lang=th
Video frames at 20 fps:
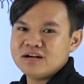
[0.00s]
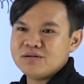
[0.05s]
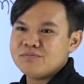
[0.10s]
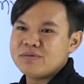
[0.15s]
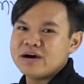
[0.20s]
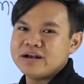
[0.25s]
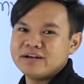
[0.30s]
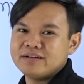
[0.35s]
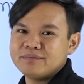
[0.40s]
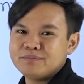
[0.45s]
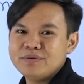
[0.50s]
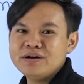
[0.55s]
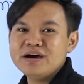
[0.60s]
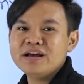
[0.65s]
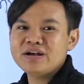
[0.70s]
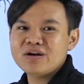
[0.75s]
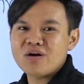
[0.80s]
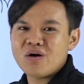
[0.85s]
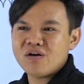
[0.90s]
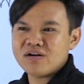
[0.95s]
เหมือนเพื่อ
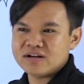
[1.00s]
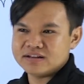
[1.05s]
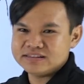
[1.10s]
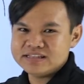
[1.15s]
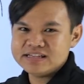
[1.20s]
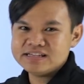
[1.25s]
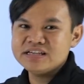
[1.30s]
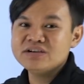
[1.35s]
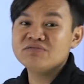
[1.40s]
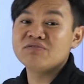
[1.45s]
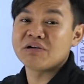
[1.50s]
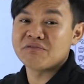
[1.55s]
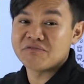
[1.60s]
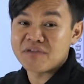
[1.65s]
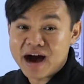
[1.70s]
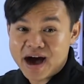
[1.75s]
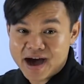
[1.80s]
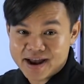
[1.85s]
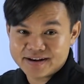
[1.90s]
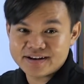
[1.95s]
นน้องอ่ะที่ชื่อ
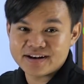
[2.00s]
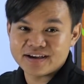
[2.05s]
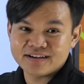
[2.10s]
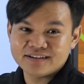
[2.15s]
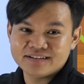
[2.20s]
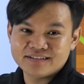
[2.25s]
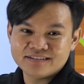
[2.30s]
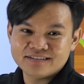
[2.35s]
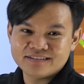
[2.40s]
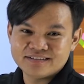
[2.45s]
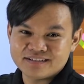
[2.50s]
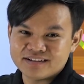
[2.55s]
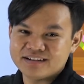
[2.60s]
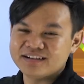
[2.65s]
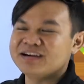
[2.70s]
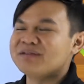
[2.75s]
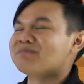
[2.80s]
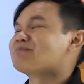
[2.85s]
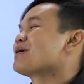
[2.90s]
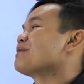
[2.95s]
หวานๆน่ะ
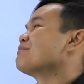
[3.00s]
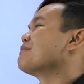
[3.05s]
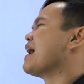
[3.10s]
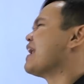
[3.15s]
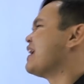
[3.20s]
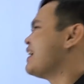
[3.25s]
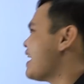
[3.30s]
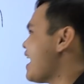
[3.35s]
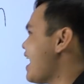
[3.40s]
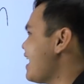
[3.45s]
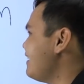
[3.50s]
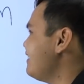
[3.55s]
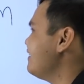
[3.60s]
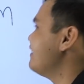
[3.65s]
ประมาณนั้น